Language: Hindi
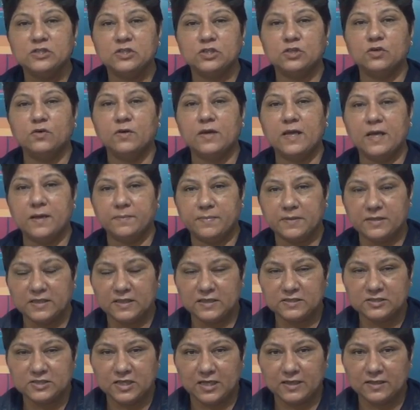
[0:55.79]
जिन्होंने अभी
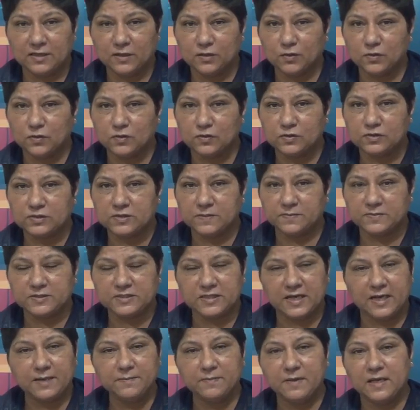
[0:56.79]
तक चैनल को
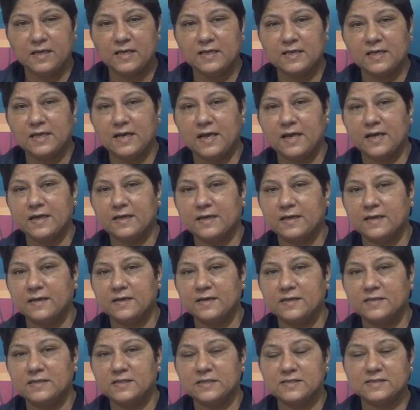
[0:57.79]
सब्सक्राइब नहीं किया है
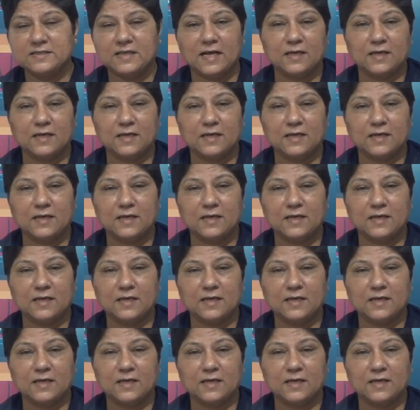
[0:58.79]
कर लीजिए